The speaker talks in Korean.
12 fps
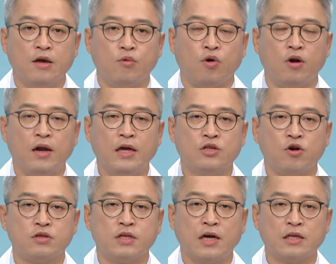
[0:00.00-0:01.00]
원래
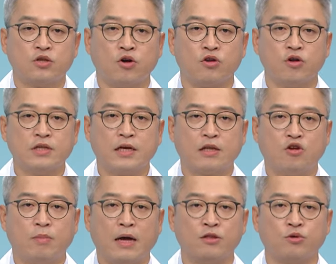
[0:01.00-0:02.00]
정상 정렬 상태로
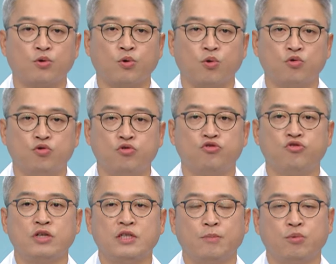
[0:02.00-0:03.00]
만들어 놓고
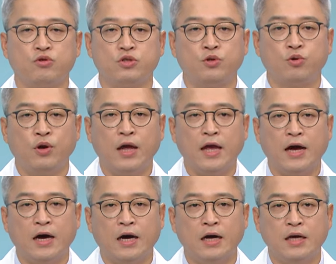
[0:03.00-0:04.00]
줄기세포 치료를
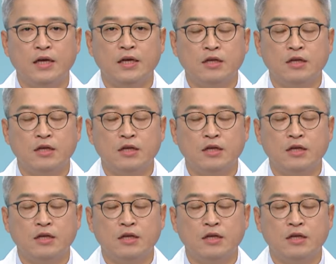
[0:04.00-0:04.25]
해야 음.